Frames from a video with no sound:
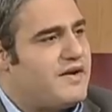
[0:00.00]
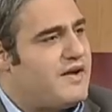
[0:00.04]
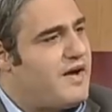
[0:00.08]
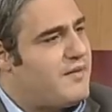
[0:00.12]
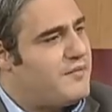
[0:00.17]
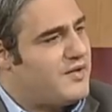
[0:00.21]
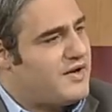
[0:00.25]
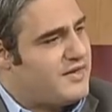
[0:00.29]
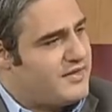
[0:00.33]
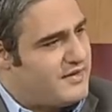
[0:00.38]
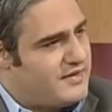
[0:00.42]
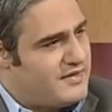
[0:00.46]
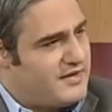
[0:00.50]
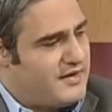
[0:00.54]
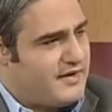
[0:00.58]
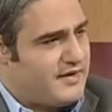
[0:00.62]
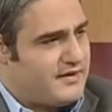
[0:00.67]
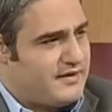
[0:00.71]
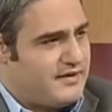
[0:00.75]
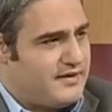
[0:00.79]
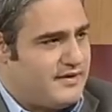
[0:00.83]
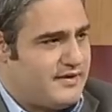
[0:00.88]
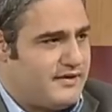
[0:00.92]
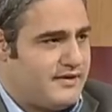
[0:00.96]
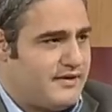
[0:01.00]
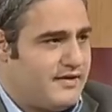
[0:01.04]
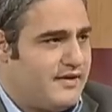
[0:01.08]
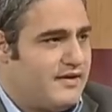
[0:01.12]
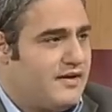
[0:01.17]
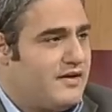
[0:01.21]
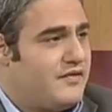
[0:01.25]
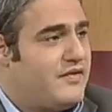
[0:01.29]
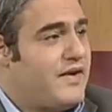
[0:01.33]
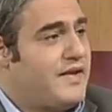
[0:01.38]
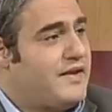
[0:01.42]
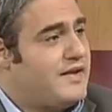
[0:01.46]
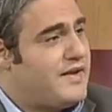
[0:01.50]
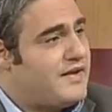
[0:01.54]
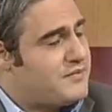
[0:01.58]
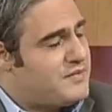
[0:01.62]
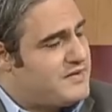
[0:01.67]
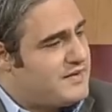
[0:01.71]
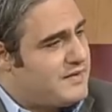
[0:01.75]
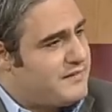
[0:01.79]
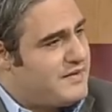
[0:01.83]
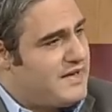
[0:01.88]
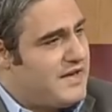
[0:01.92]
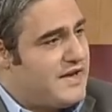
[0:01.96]
امراض كثير خطيره فاحنا لازم
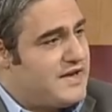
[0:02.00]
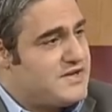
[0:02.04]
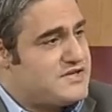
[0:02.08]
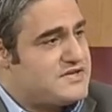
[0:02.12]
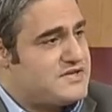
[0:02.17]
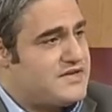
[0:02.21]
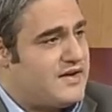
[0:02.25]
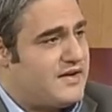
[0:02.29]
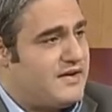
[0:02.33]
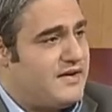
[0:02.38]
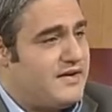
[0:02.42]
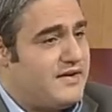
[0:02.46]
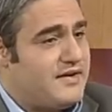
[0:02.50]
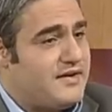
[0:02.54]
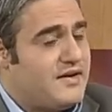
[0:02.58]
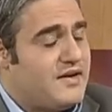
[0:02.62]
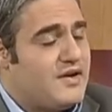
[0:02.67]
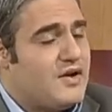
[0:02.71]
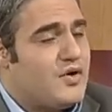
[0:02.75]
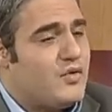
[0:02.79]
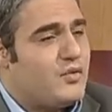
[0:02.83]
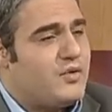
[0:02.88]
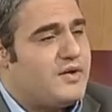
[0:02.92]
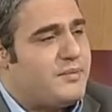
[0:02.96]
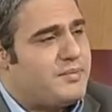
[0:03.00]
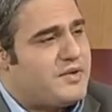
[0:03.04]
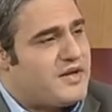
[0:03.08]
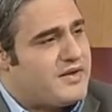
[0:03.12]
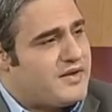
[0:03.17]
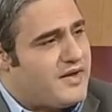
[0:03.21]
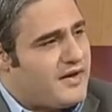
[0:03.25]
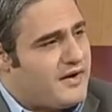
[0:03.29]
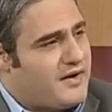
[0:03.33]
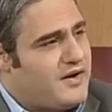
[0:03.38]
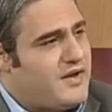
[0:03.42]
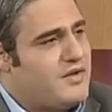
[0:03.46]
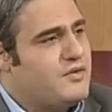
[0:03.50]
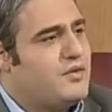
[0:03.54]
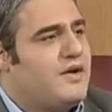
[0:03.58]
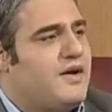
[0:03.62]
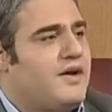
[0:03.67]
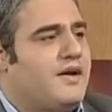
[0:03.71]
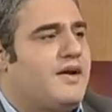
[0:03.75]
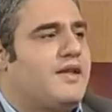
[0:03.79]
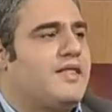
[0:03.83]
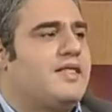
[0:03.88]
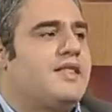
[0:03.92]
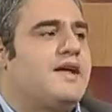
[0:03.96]
ننتبه لهي الشغله واللي بتتكرر عنده
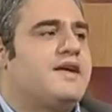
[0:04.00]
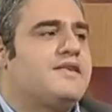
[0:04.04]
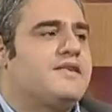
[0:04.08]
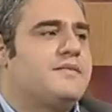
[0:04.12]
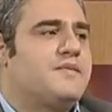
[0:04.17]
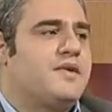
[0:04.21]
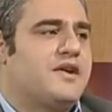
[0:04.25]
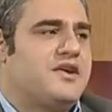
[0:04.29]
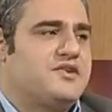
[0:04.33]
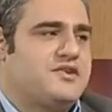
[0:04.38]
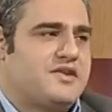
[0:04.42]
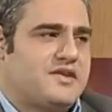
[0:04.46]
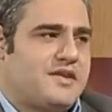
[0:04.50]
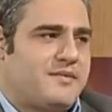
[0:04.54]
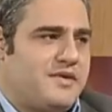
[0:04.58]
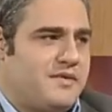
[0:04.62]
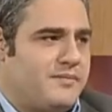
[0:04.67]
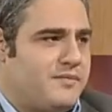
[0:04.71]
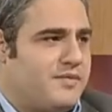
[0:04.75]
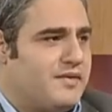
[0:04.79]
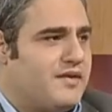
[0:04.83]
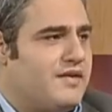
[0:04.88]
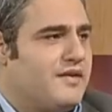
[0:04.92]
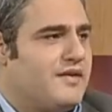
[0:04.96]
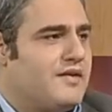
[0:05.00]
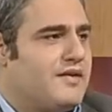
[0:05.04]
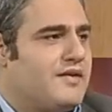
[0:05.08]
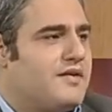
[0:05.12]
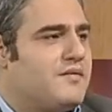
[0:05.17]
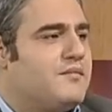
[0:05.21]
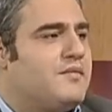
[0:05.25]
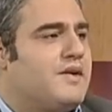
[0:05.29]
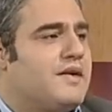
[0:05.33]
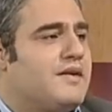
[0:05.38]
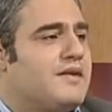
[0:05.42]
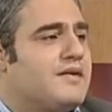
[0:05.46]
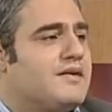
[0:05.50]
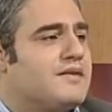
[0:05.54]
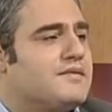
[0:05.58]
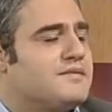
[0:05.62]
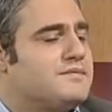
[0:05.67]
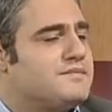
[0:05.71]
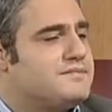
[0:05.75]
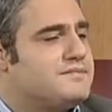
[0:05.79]
الاعراض لازم يراجع طبيب لازم هلا انت عم